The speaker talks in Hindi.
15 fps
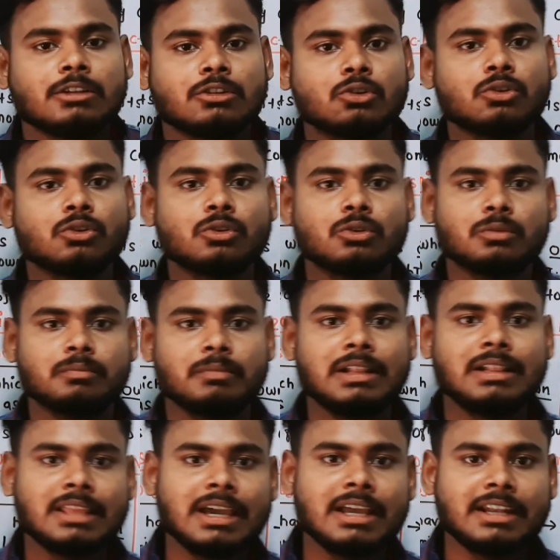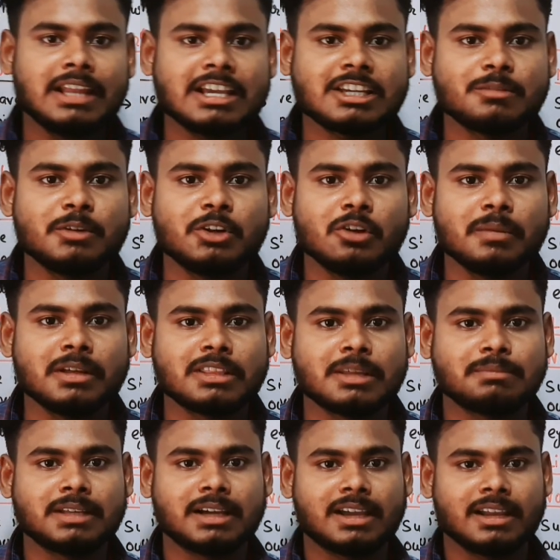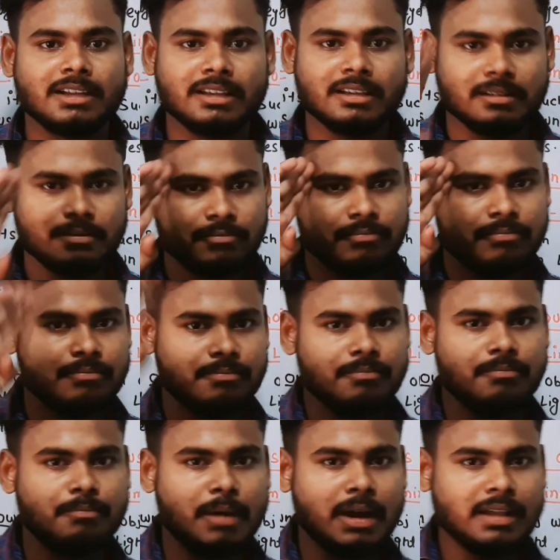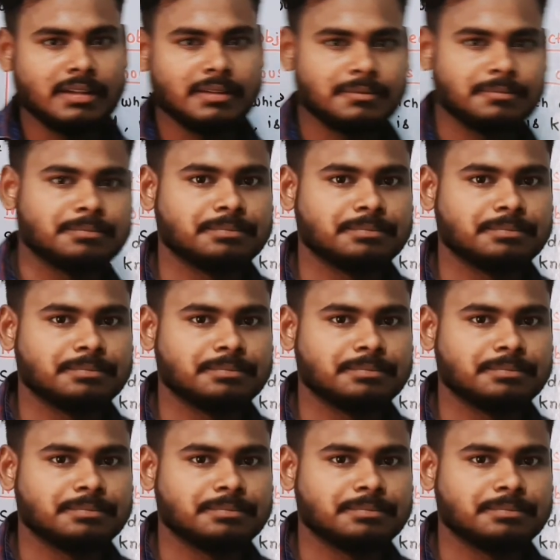तो मिलते हैं नेक्स्ट वीडियो में तब तक के लिए बाय